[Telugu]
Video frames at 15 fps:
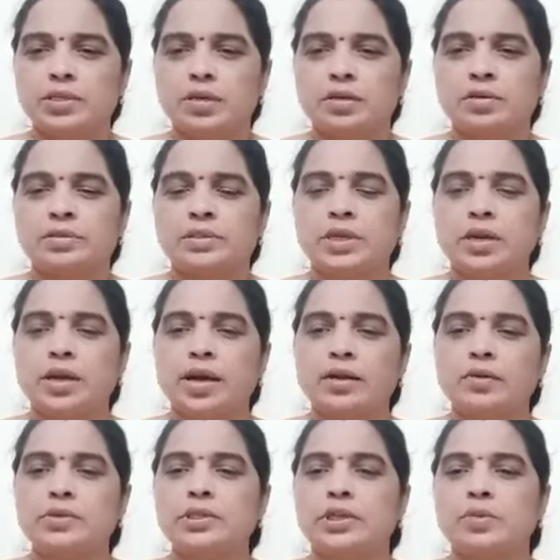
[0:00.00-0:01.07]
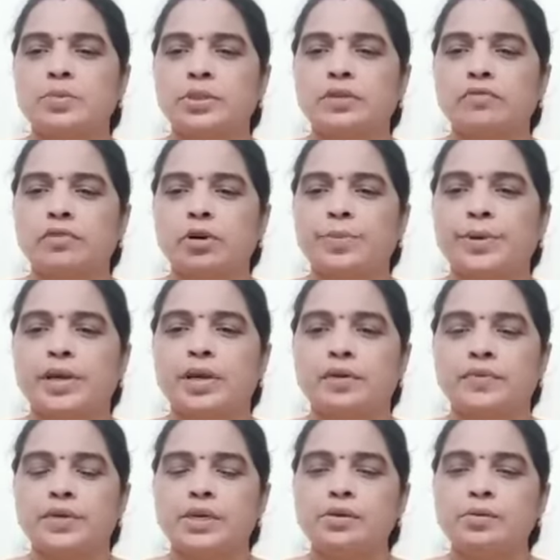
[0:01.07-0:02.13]
జిల్లాల నుంచి అనుమతి ఇవ్వకపోయినా వీళ్ళు
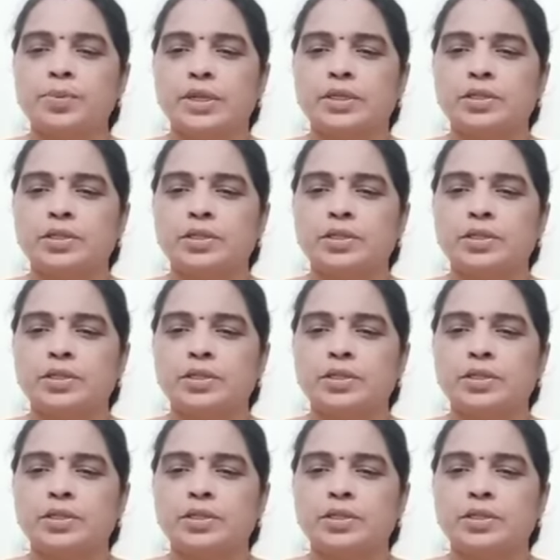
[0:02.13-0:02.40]
ప్రతి